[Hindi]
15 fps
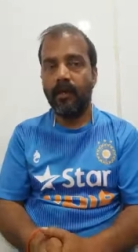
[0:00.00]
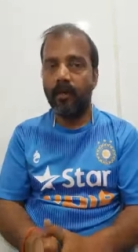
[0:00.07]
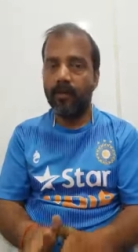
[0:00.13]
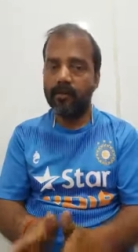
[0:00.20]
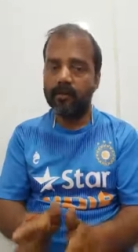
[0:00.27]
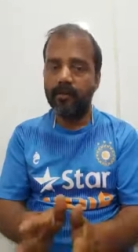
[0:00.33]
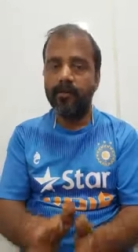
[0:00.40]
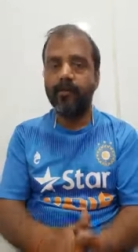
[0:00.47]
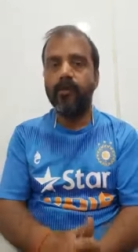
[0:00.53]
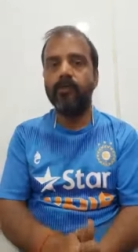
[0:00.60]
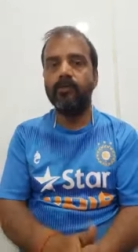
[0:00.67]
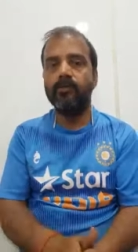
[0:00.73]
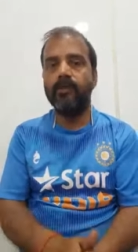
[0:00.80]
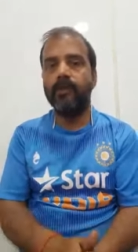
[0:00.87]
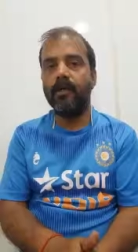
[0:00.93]
और जब
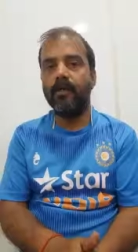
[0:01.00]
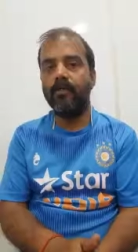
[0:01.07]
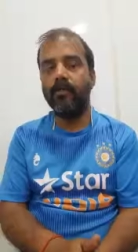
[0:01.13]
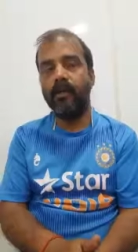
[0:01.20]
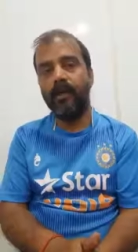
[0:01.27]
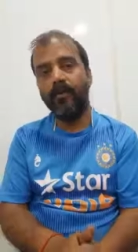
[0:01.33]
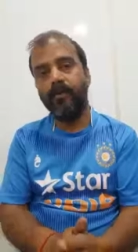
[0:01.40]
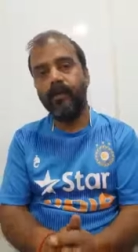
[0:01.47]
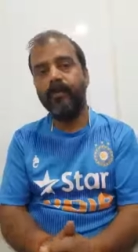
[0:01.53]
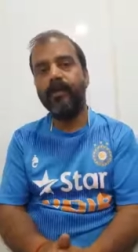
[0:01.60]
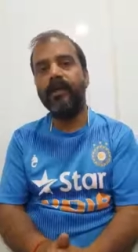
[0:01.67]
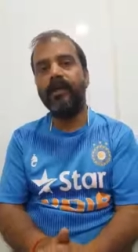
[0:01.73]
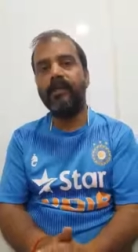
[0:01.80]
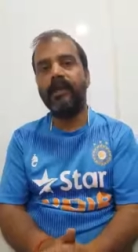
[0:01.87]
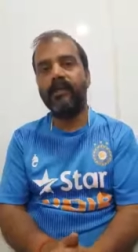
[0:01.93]
मनुष्य उनके
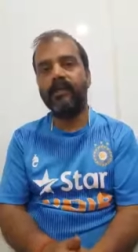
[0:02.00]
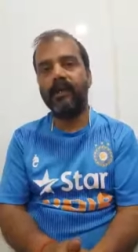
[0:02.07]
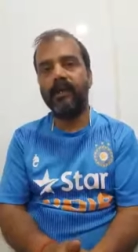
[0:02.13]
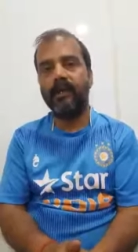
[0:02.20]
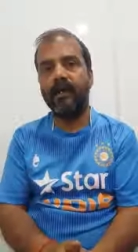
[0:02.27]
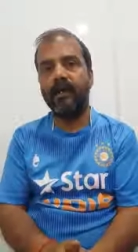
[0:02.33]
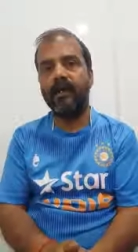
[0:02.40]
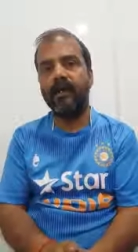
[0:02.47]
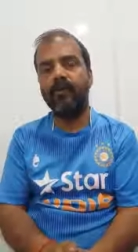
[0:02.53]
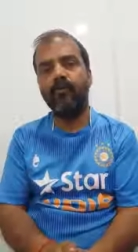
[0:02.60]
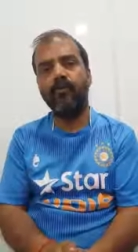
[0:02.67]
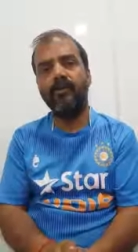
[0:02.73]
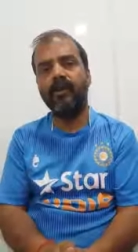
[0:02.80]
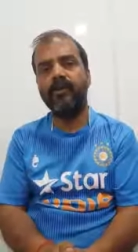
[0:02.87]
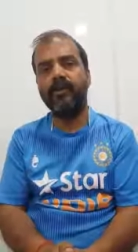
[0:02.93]
विपरीत आचरण करेंगे तो
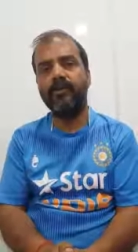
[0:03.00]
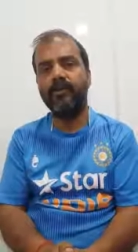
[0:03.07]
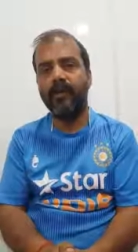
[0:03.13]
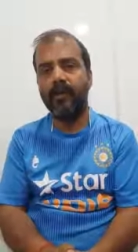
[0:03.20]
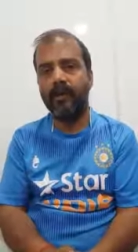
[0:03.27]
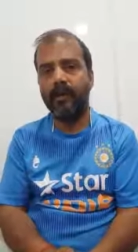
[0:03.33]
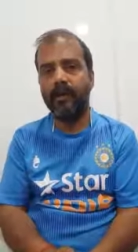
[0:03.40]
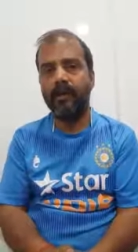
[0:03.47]
उनका जीवन